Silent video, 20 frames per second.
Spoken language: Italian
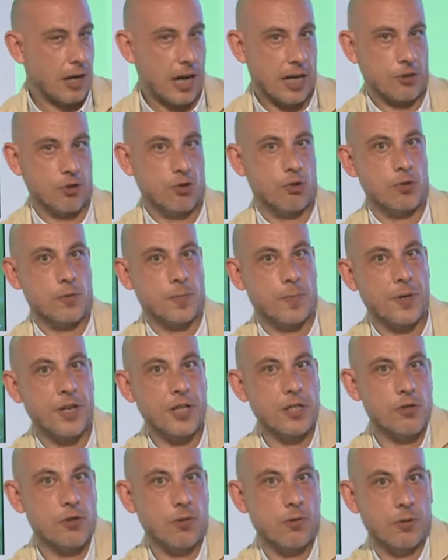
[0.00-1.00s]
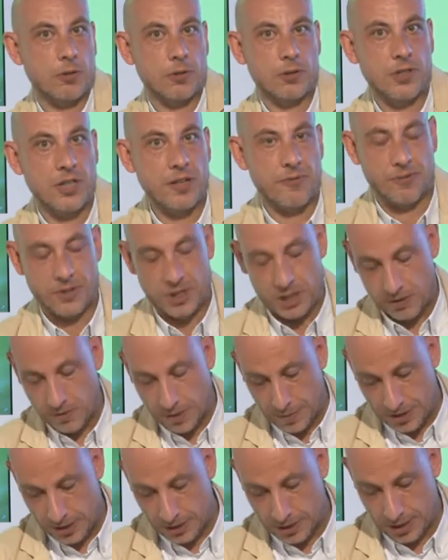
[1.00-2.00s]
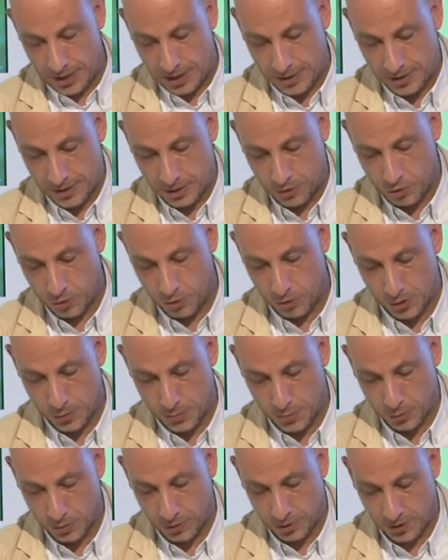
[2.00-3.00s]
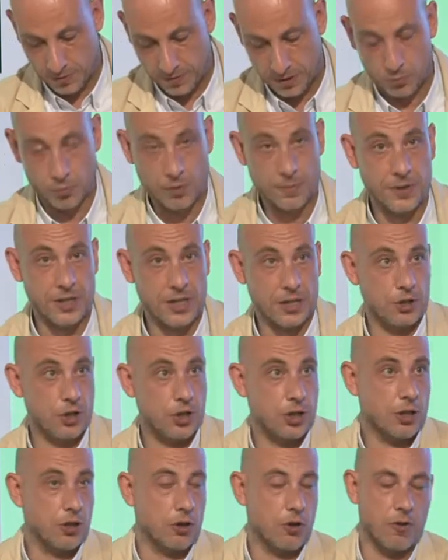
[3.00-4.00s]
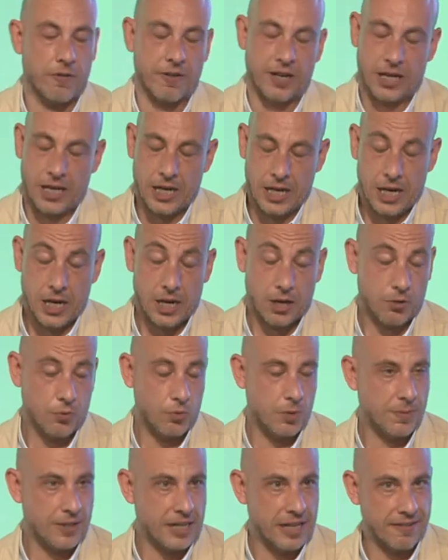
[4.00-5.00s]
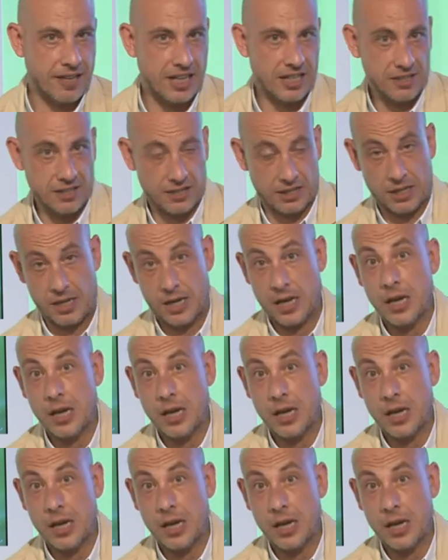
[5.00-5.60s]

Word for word: ha sospeso definitivamente la stagione sportiva 2019-2020.